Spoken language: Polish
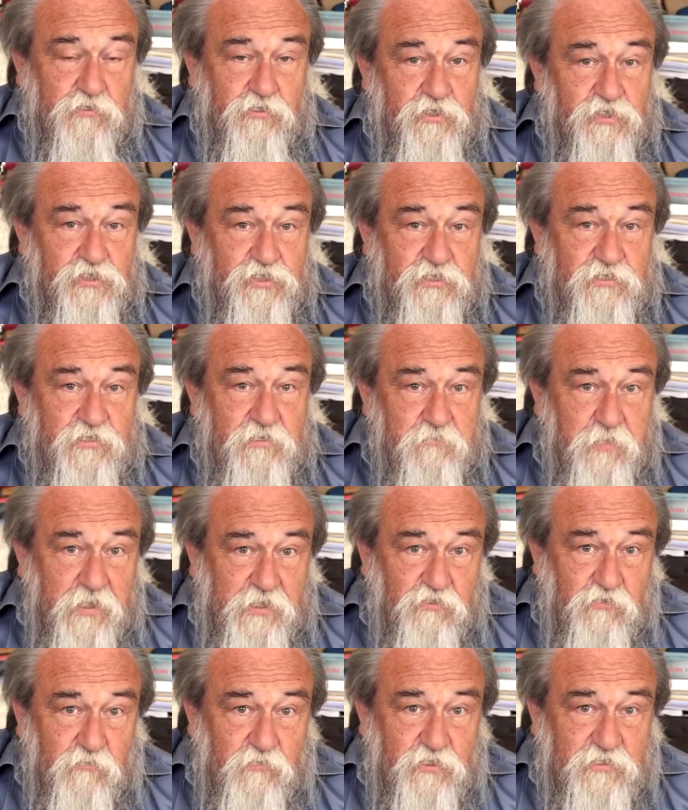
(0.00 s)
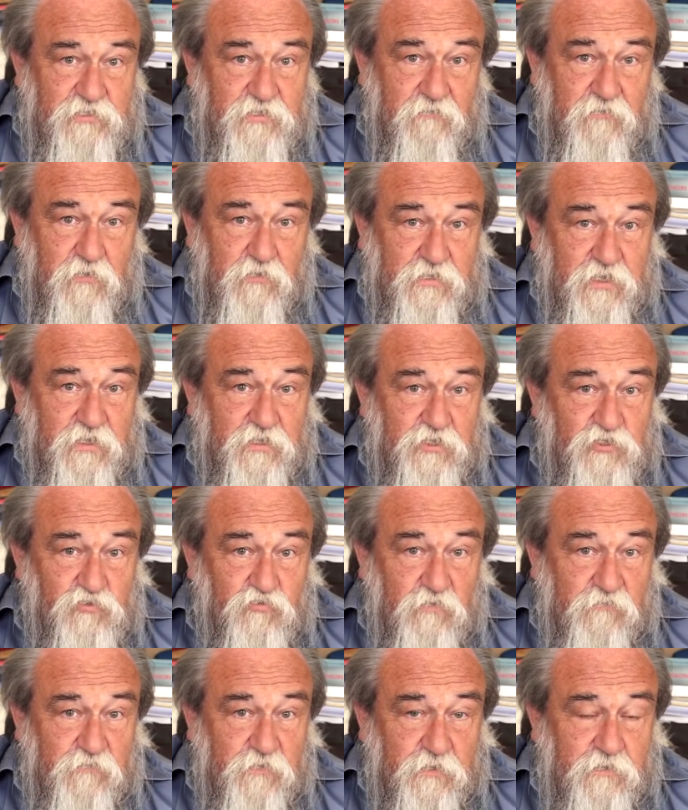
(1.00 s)
to jeszcze stypendium dostawał taki
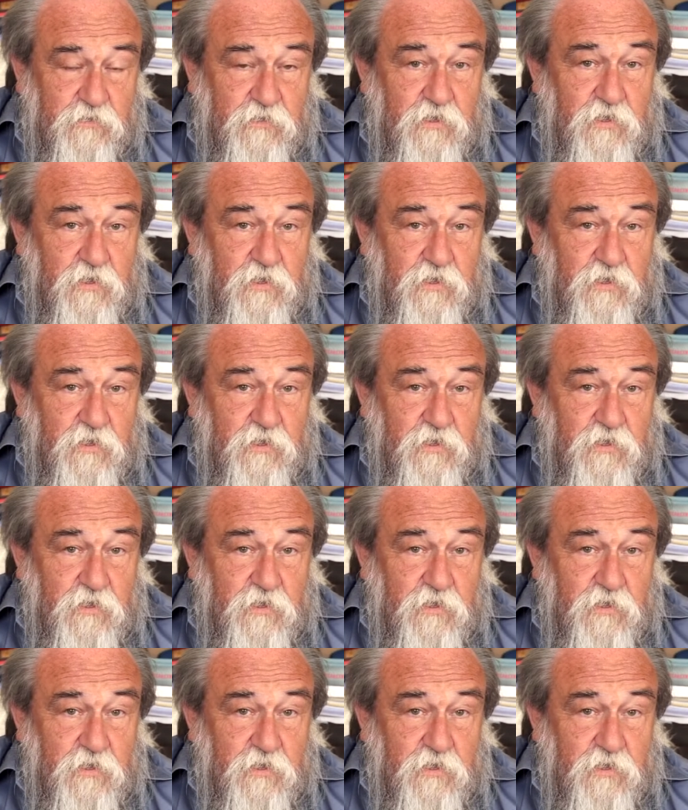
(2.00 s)
człowiek.